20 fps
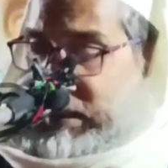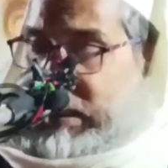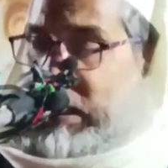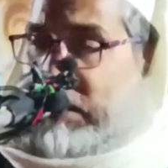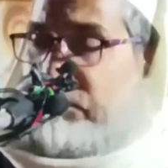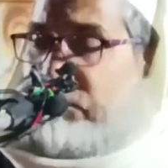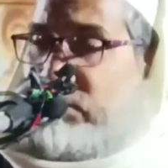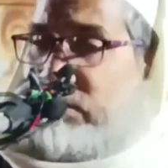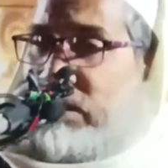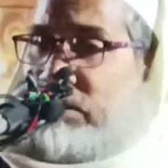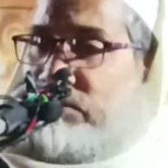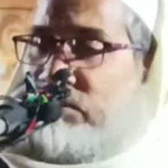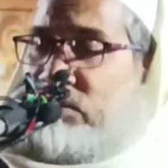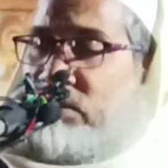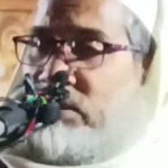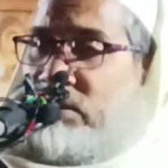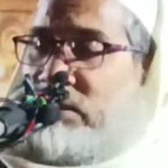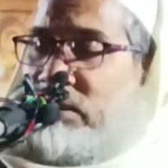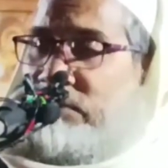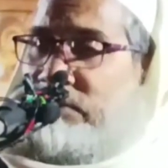নিজের নাফসকে আমি
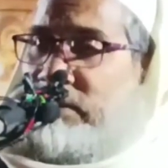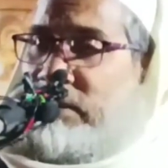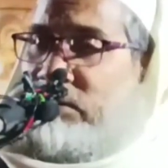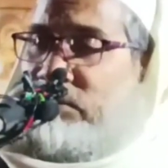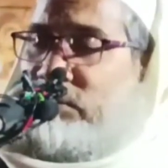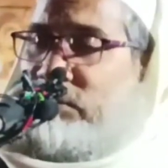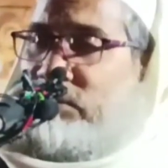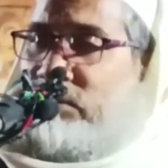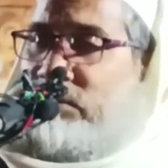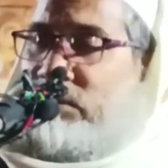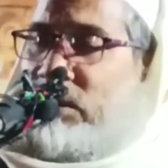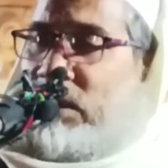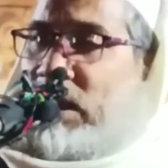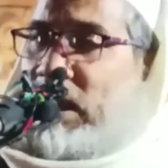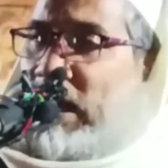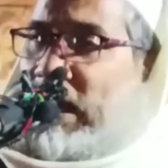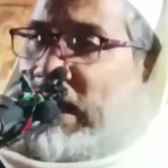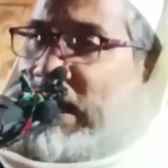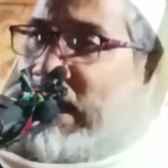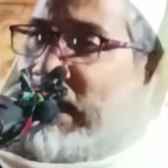চিনতে পারবো
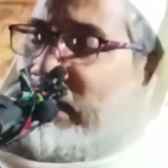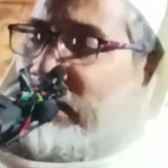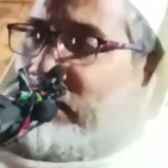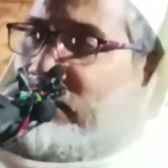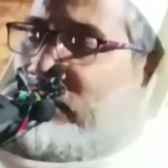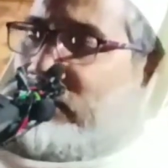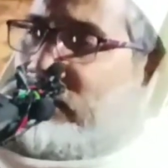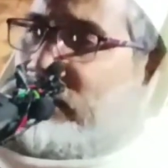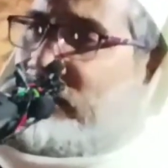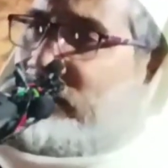আর